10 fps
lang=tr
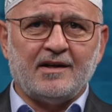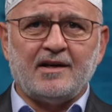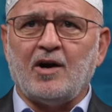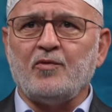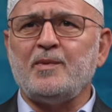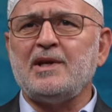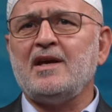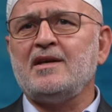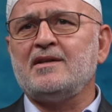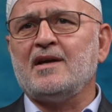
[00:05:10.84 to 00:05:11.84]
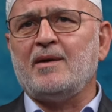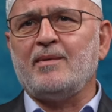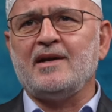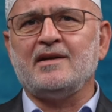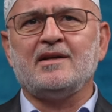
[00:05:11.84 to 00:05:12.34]
kavmine
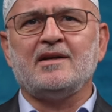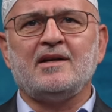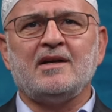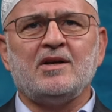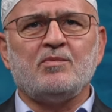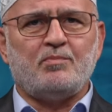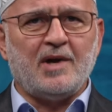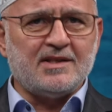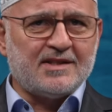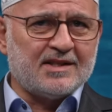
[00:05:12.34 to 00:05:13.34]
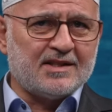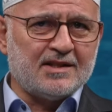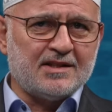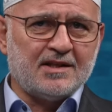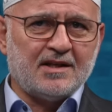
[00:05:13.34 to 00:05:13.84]
hitaben ben
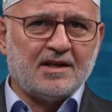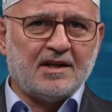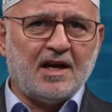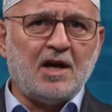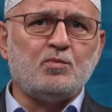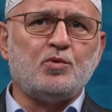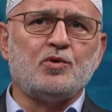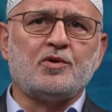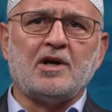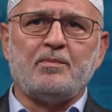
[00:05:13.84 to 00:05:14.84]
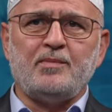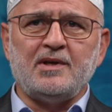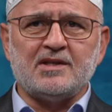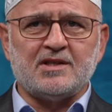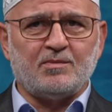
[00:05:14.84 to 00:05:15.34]
sizin en büyük
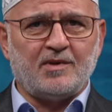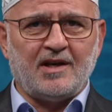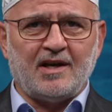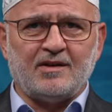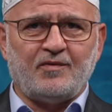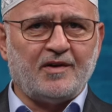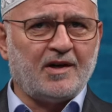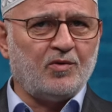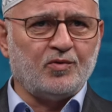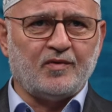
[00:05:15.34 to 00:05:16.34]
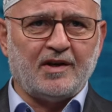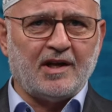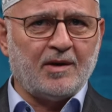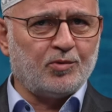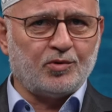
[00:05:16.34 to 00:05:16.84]
Rabbinizim diyen Firavun ve
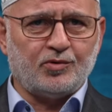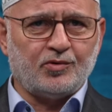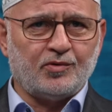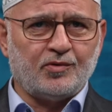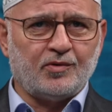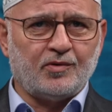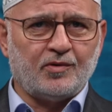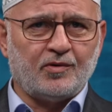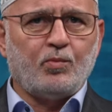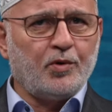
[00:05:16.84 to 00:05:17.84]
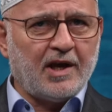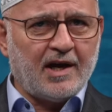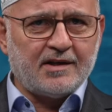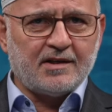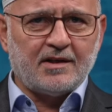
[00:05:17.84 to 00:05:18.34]
Nemrut? Bu
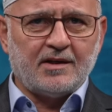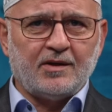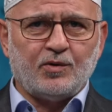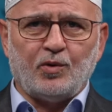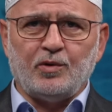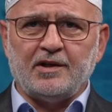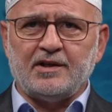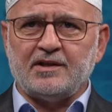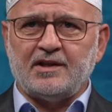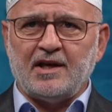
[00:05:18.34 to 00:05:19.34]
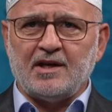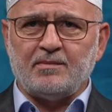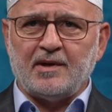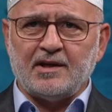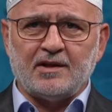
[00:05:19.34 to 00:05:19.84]
yer onları
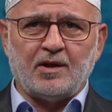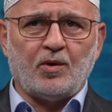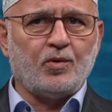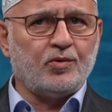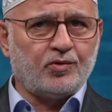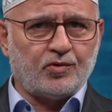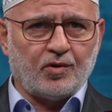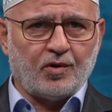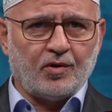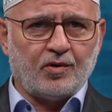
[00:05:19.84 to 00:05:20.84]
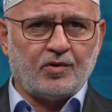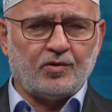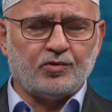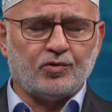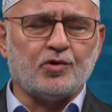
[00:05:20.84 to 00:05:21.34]
değirmeninde öğüttü,
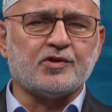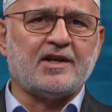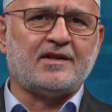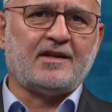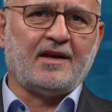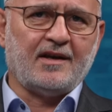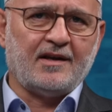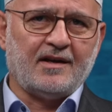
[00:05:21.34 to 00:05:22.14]
toz etti.''